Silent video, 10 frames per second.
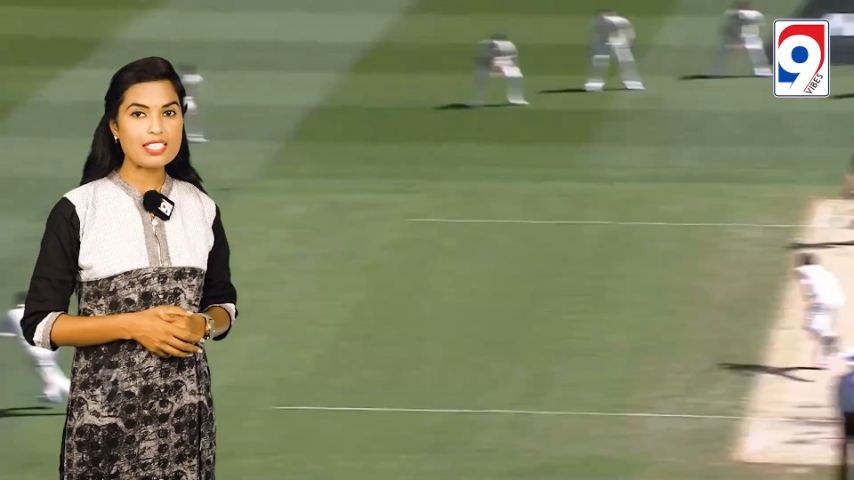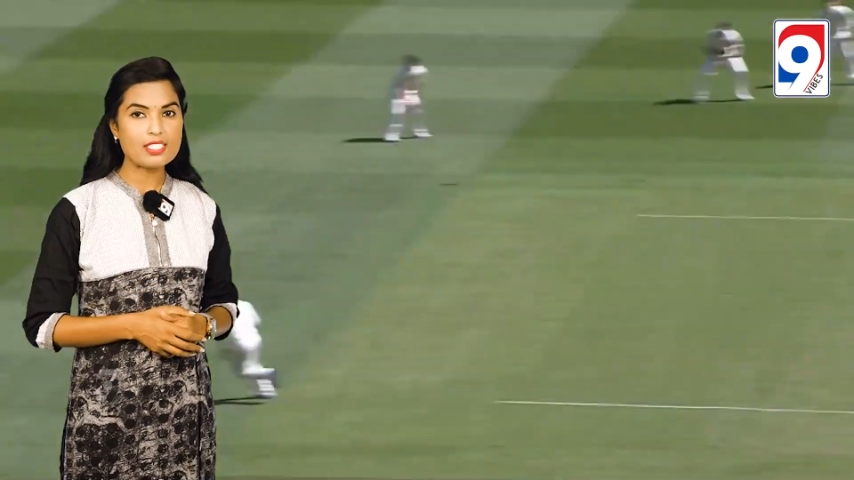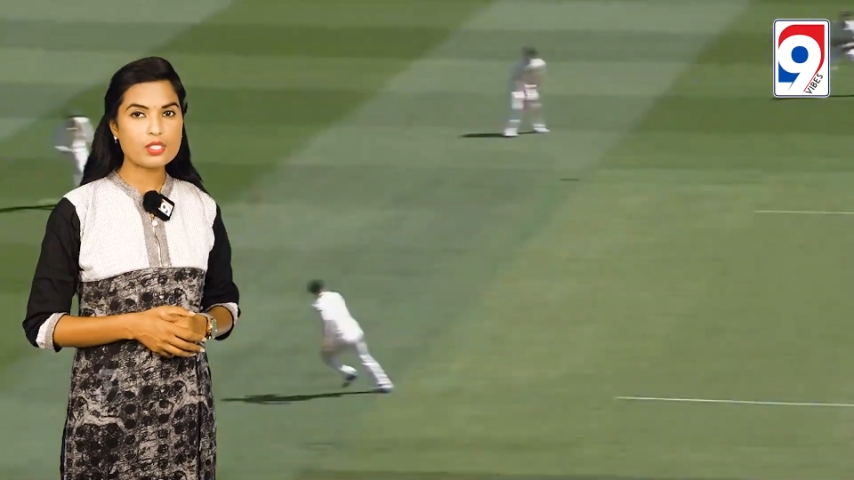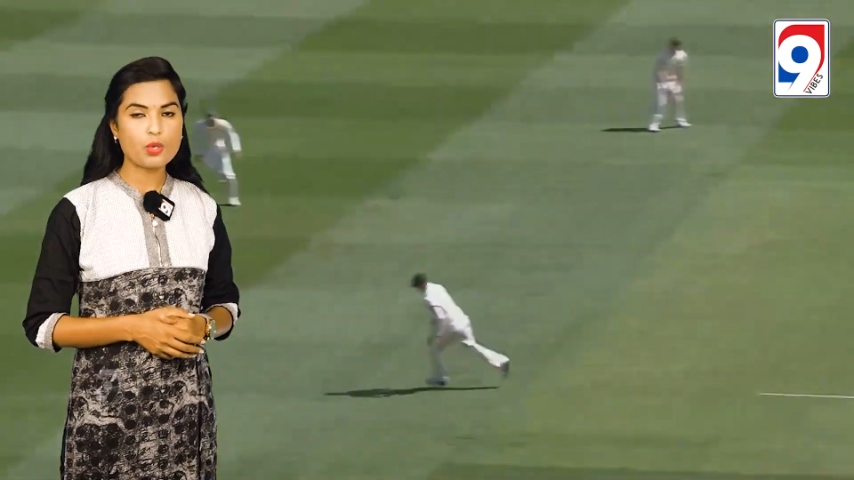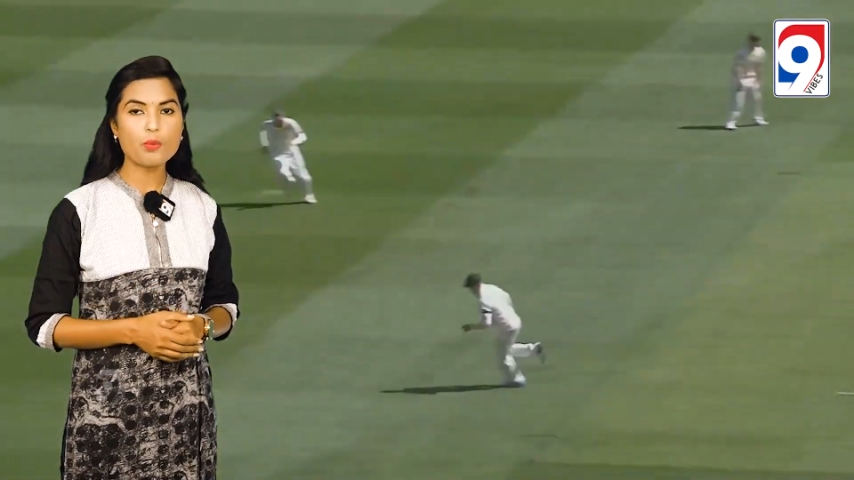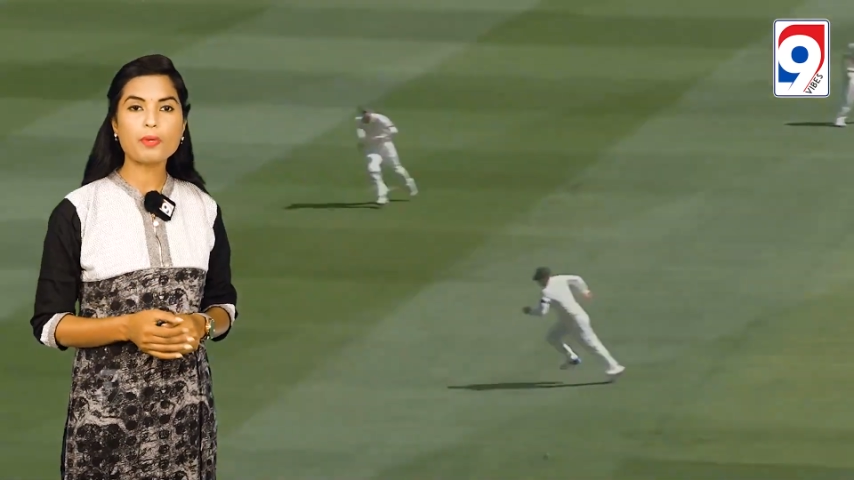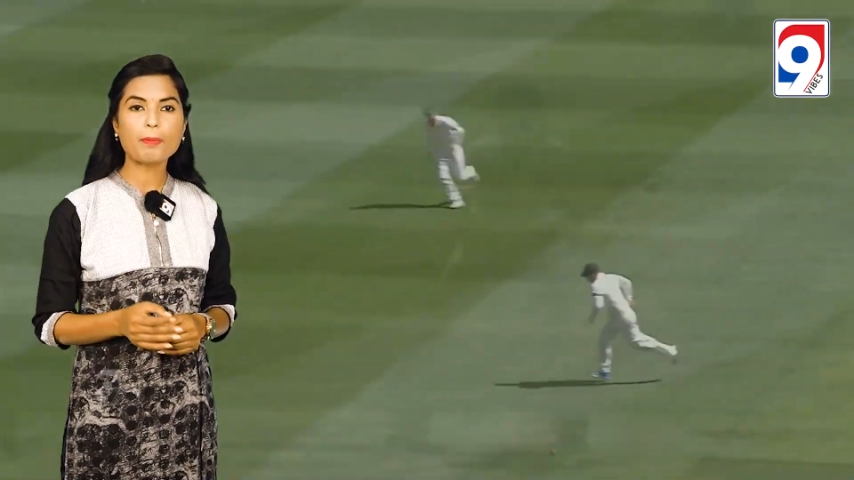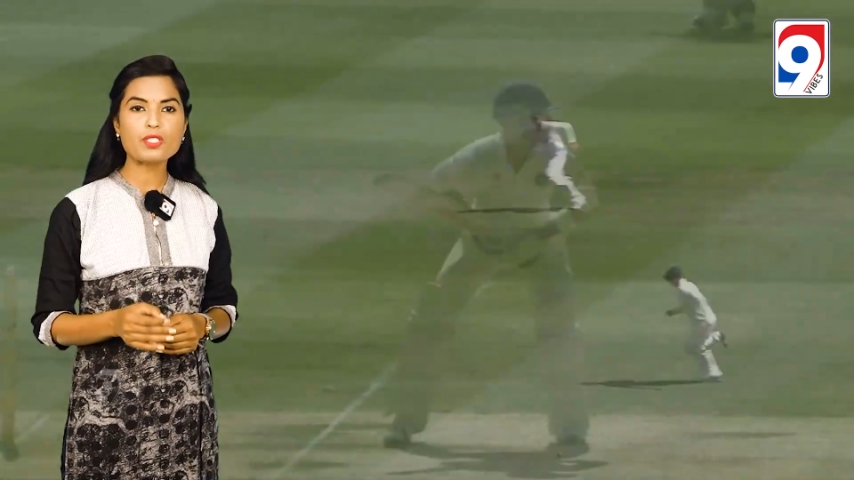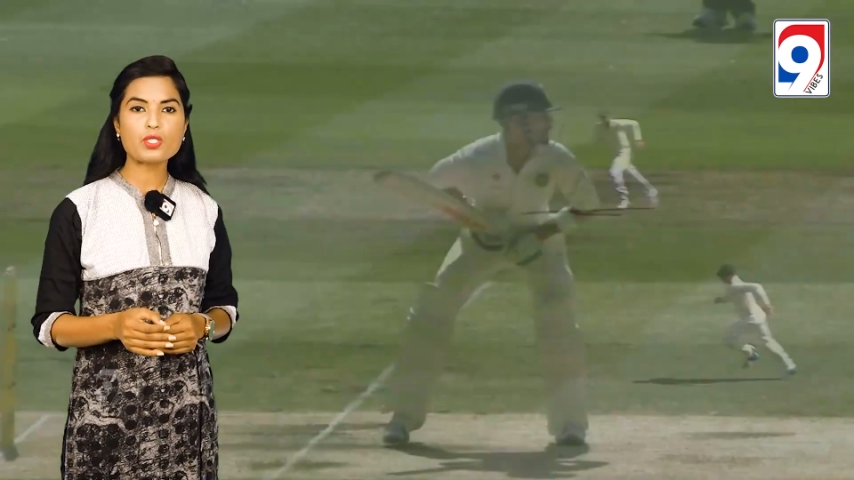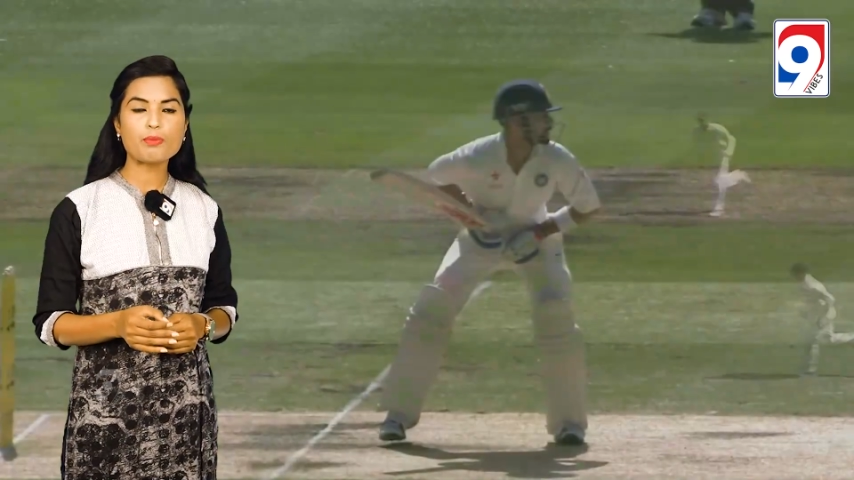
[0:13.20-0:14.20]
స్కిల్స్తో
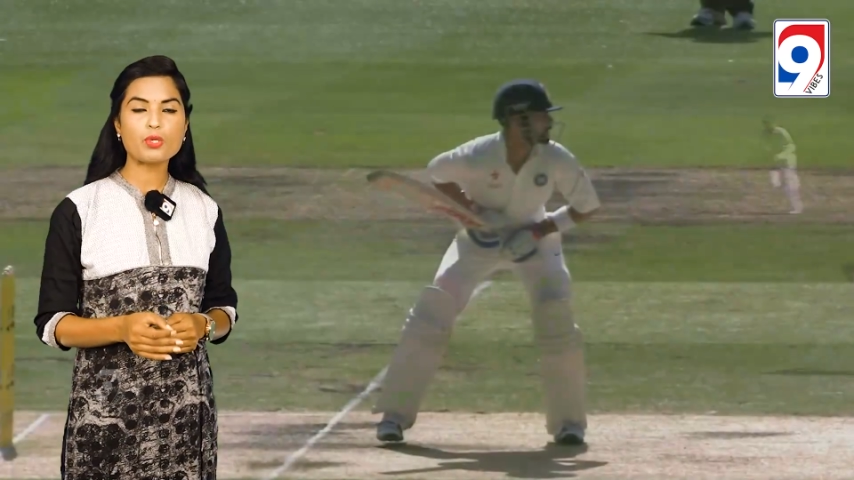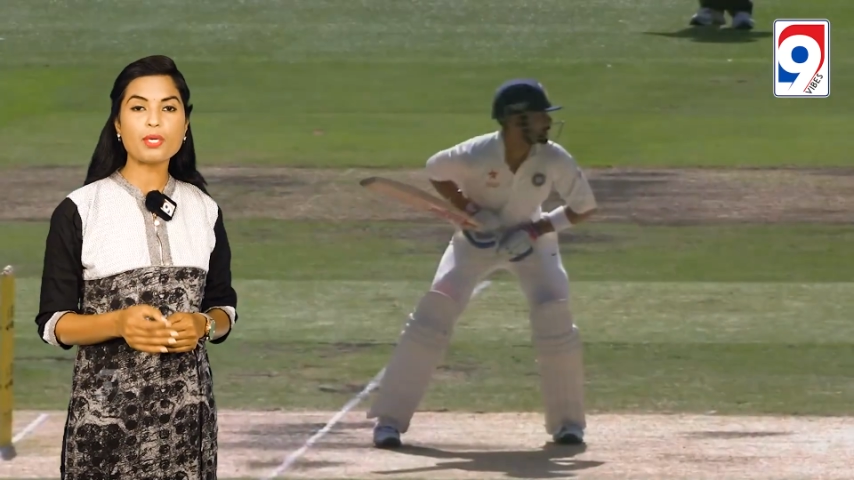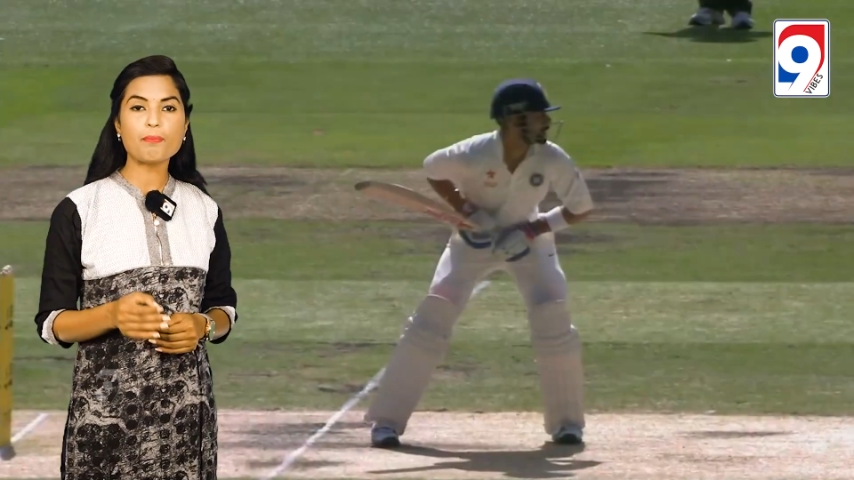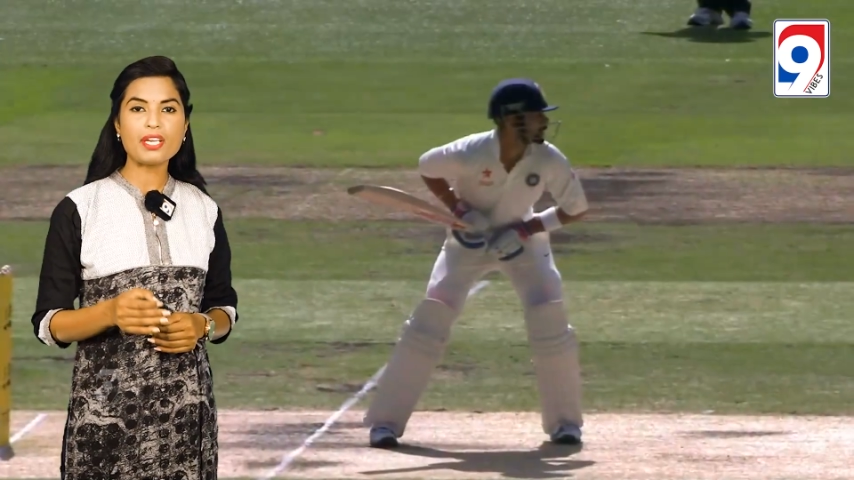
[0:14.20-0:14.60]
ప్రపంచంలోని